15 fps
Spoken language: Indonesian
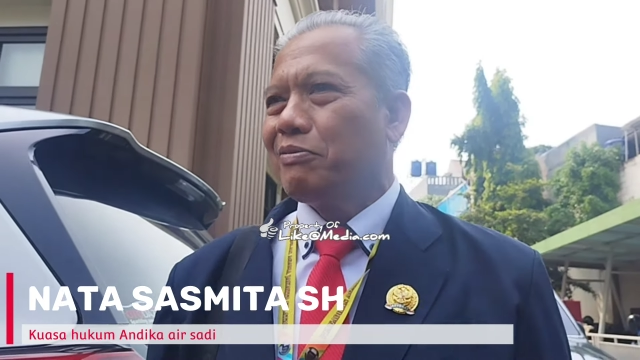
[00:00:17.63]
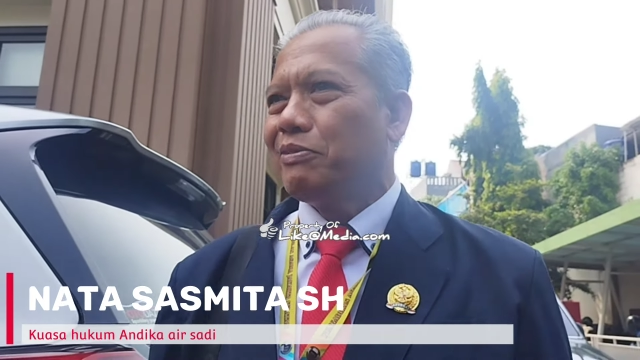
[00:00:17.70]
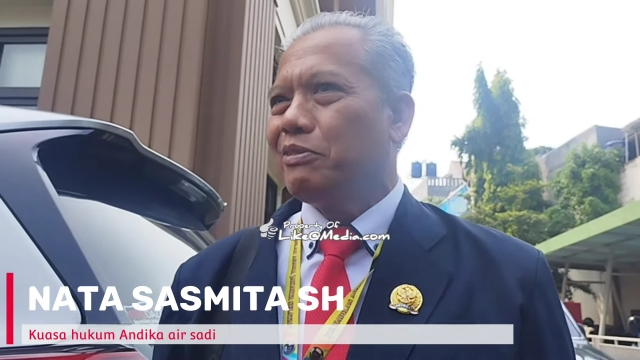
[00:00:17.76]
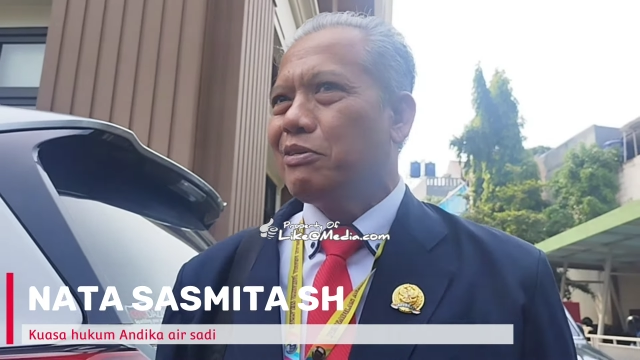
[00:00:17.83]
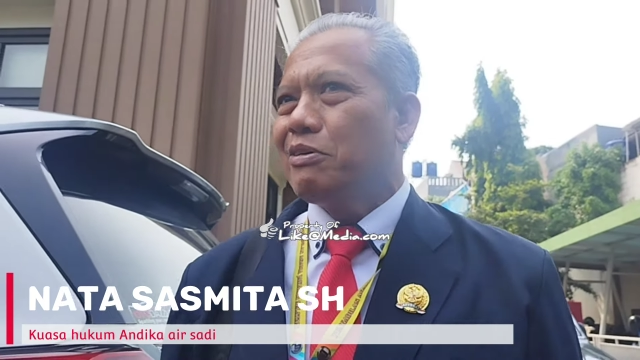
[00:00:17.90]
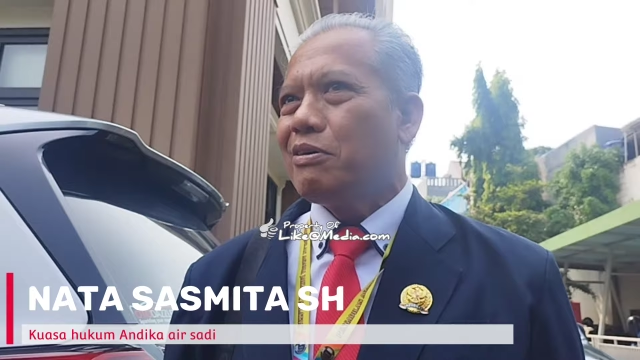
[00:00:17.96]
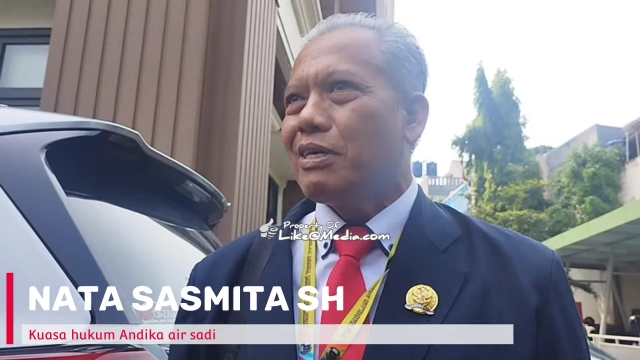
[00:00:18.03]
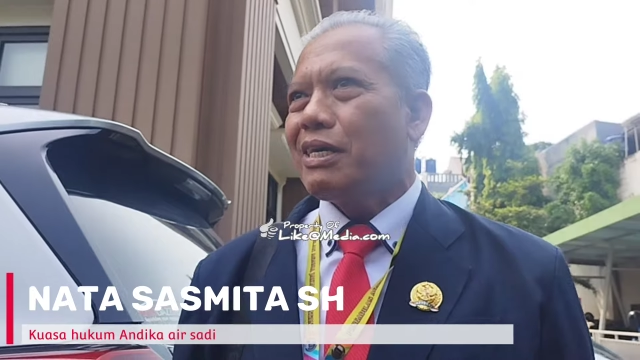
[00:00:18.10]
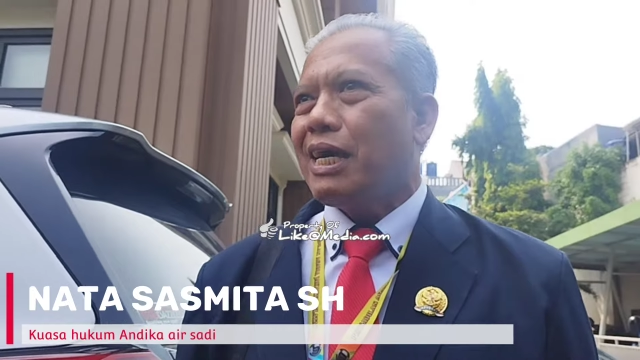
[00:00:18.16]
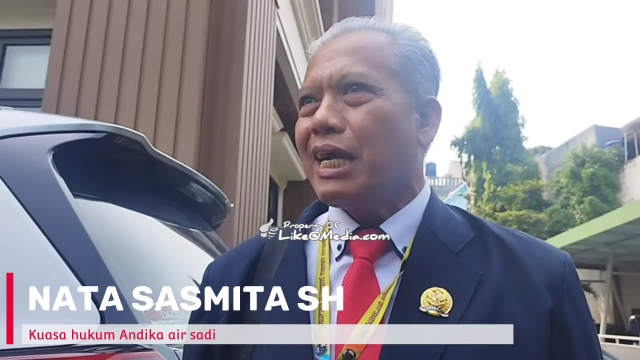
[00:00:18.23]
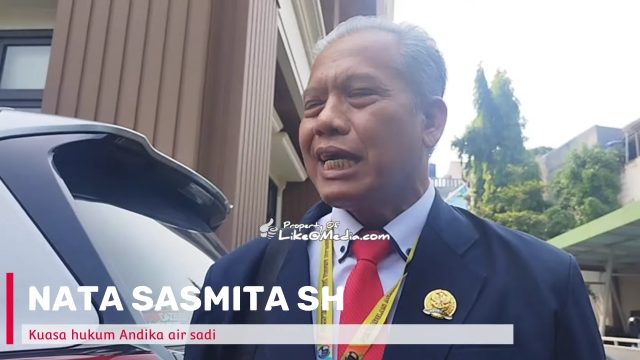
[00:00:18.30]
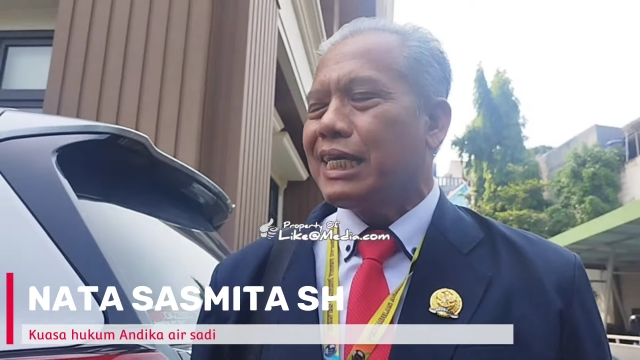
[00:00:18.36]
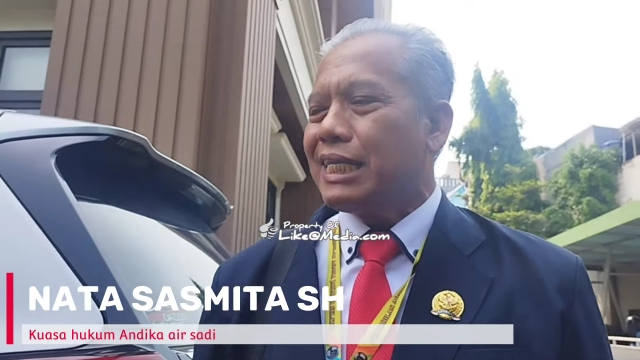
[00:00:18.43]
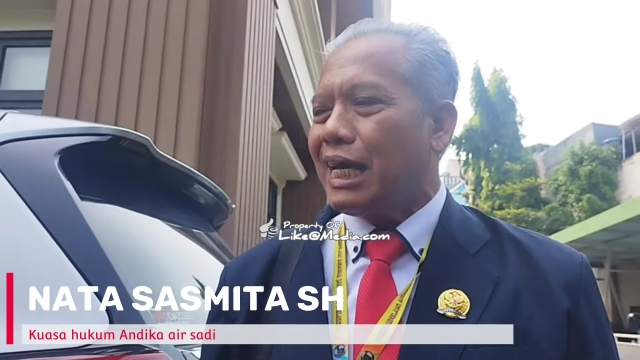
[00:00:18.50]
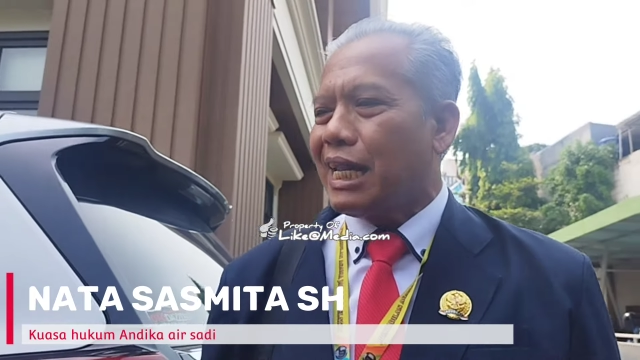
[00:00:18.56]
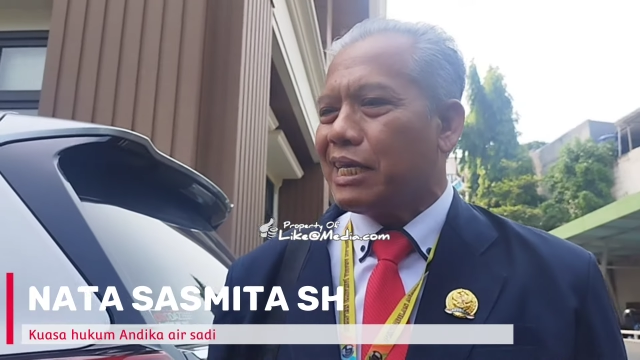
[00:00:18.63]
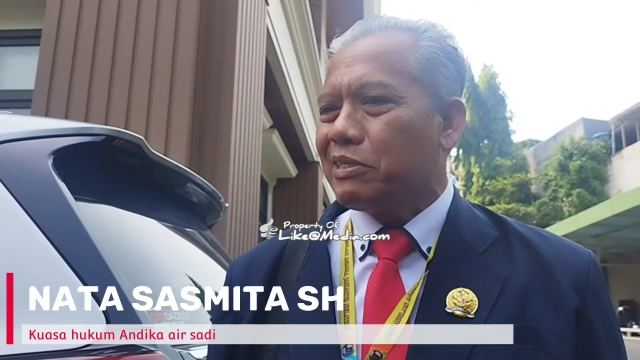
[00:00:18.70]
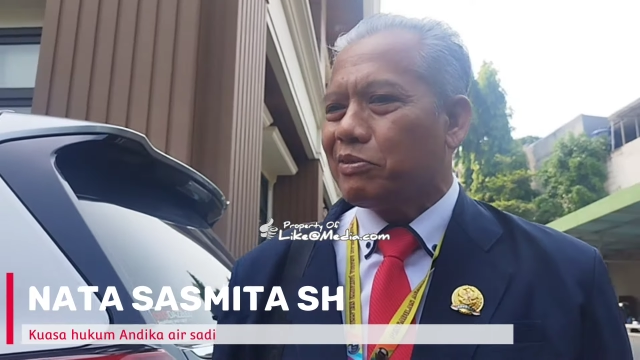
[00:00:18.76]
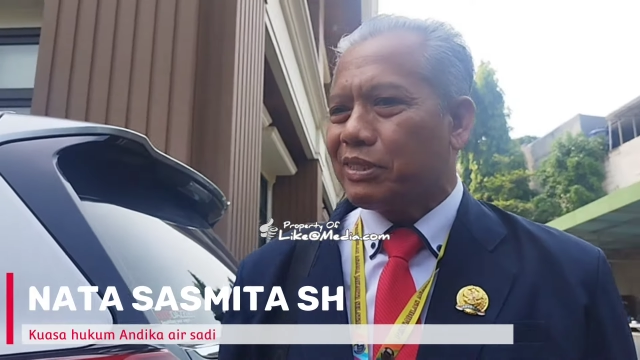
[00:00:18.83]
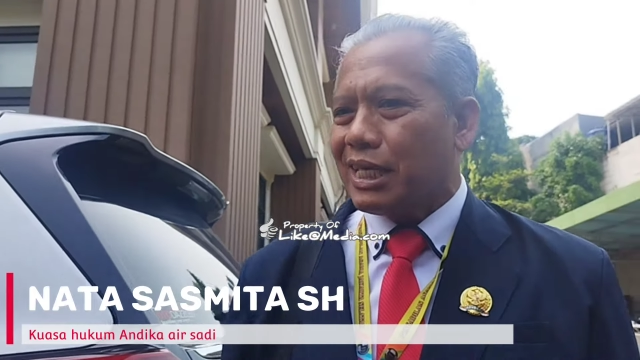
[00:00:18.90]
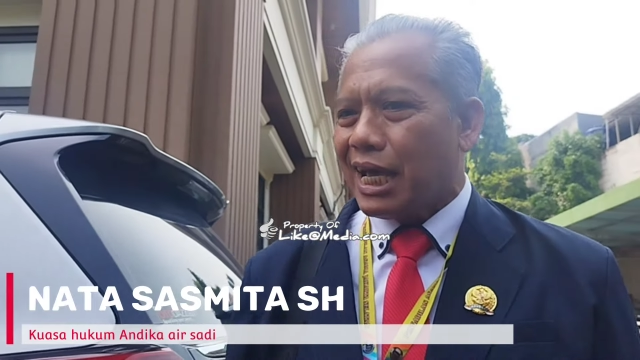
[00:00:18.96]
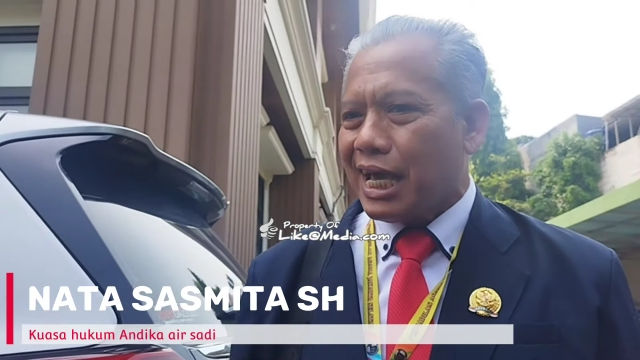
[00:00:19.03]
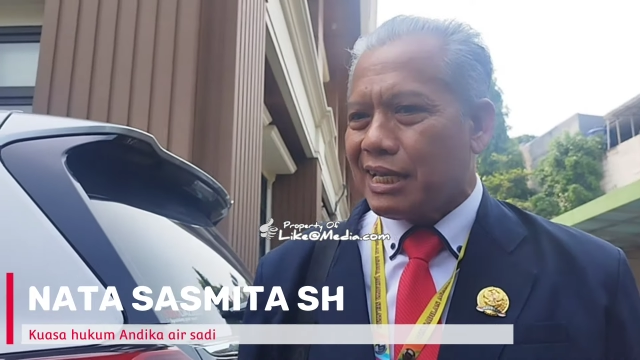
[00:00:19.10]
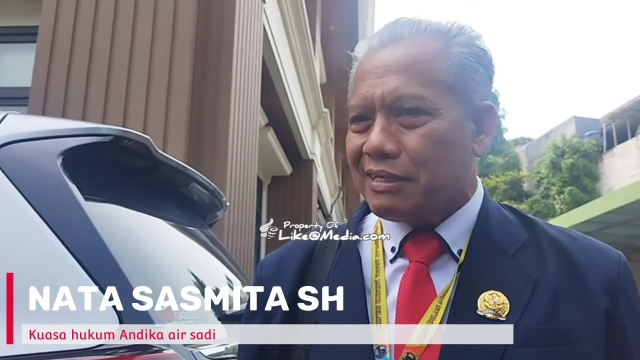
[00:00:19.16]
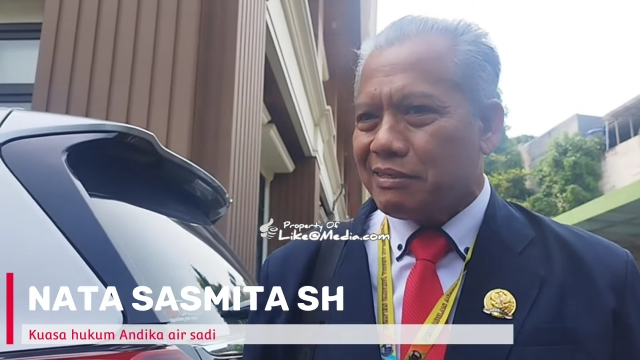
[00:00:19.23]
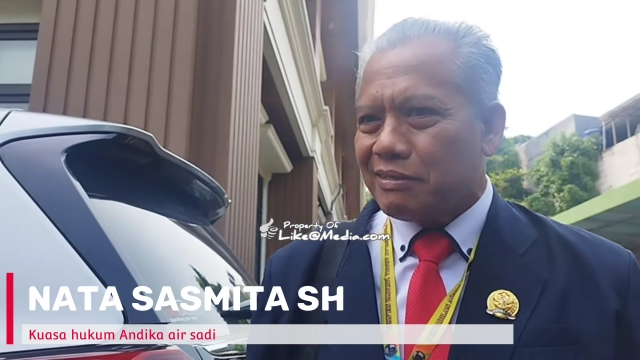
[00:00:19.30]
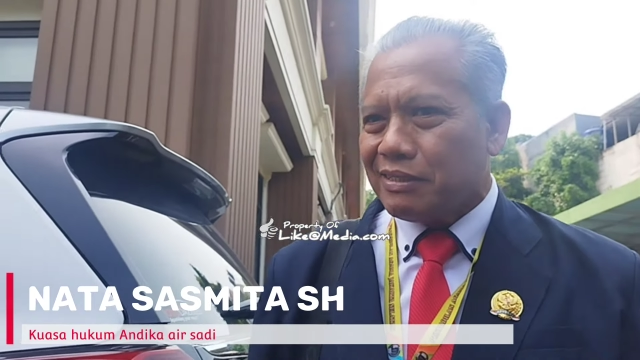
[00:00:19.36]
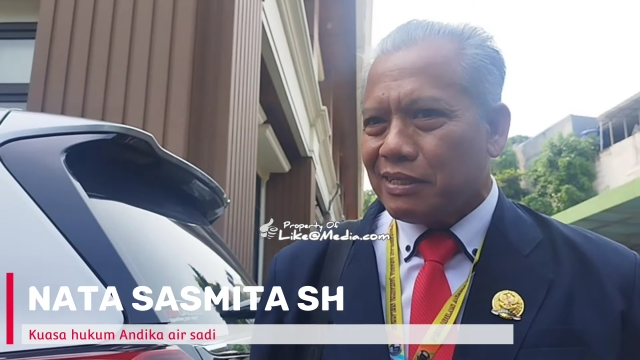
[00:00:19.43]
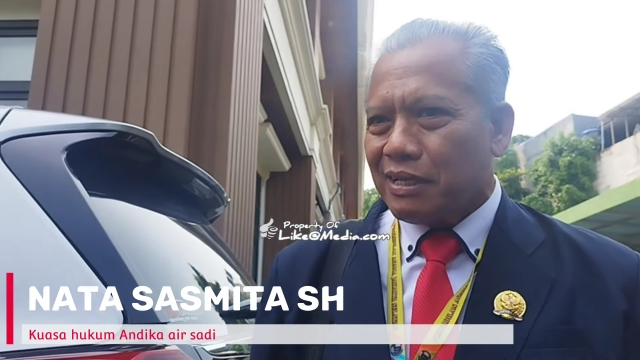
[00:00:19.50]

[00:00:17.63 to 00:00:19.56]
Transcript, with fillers: untuk agenda lanjutan